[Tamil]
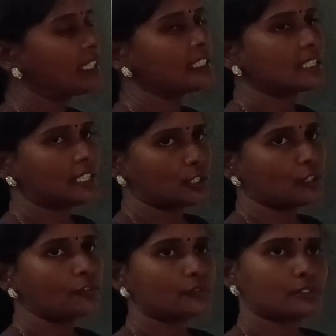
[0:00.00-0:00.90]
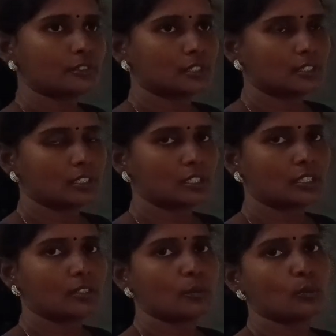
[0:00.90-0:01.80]
ரெண்டு செட் ஆஃப்
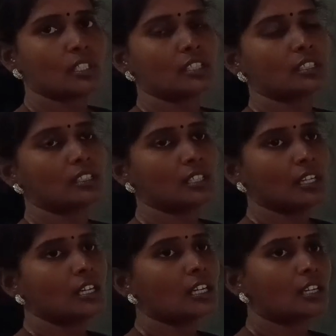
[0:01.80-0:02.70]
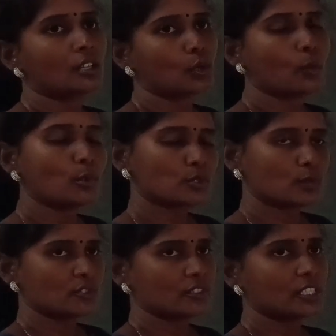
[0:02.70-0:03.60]
வாட்
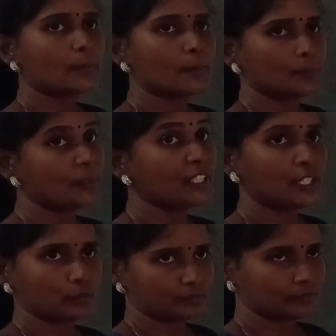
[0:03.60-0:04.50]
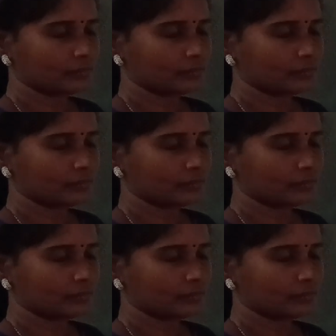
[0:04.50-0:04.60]
குரோமோசோம்ஸ் வந்து பிரியும்